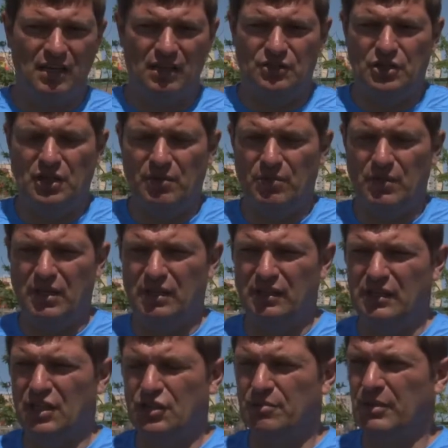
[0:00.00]
Чем, э,
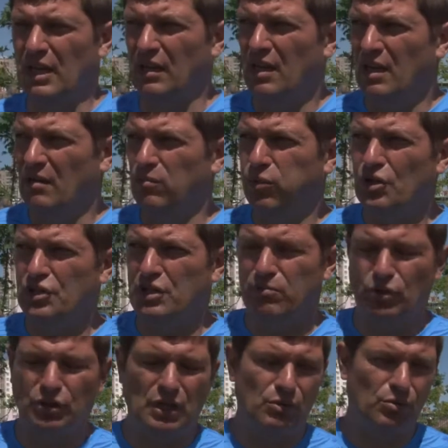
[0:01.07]
скажем так, больше
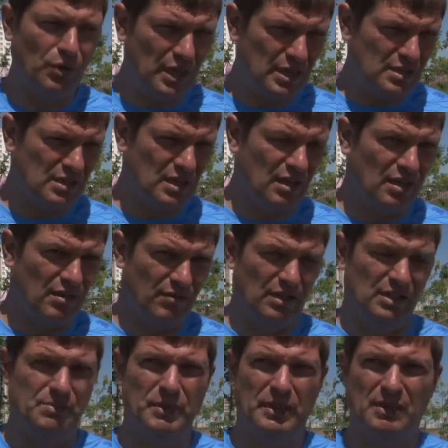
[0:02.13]
будет конкуренция в
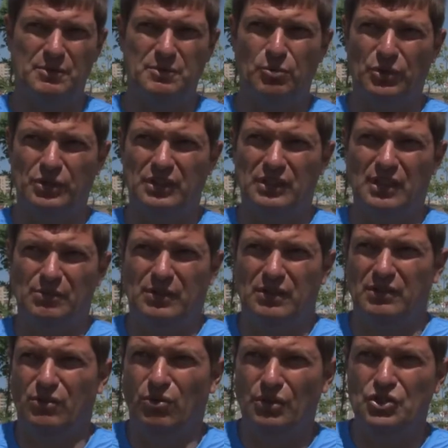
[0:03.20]
велосипедном спорте, тем
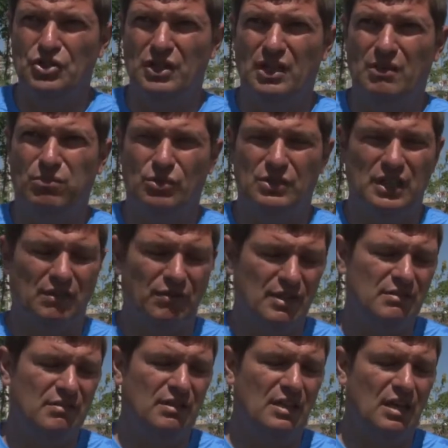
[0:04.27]
гонщики будут,
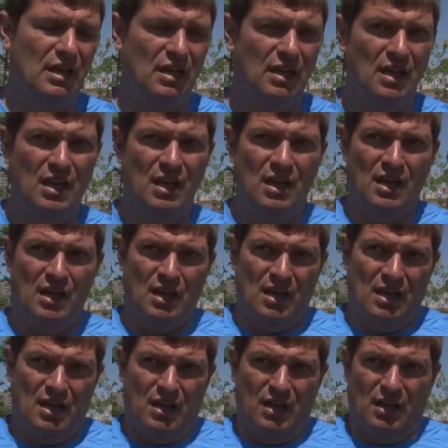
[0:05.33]
соответственно,
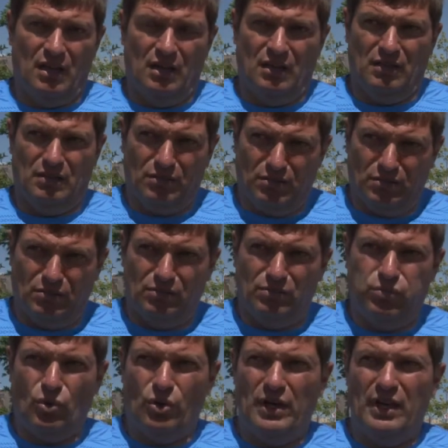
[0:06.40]
ну,
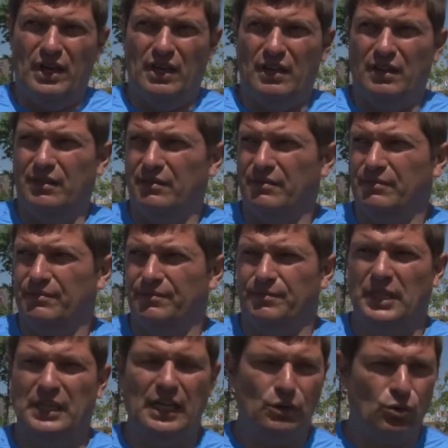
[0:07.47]
более
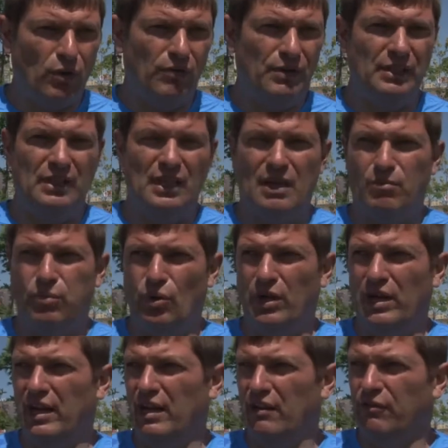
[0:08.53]
подготовленные,
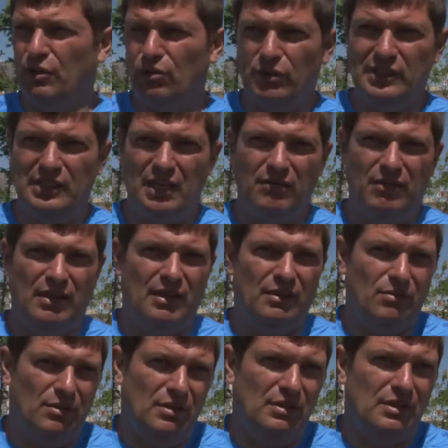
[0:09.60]
более выносливые,
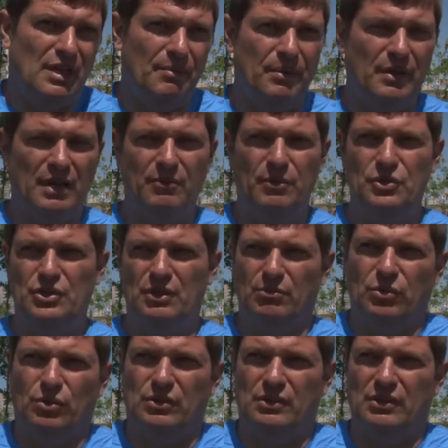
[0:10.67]
ну и, как, как обычно,
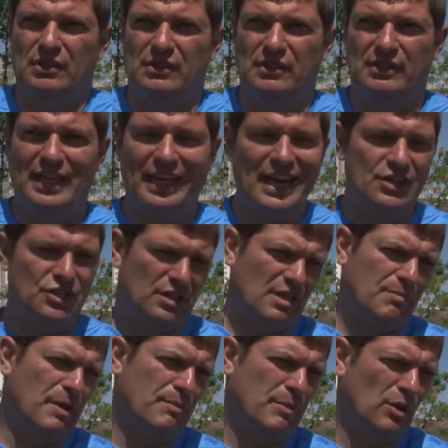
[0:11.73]
будет заряжено на
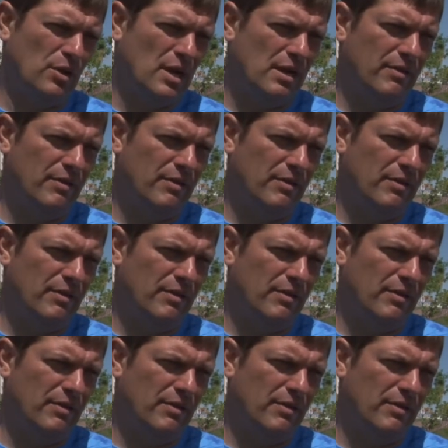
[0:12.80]
победу, как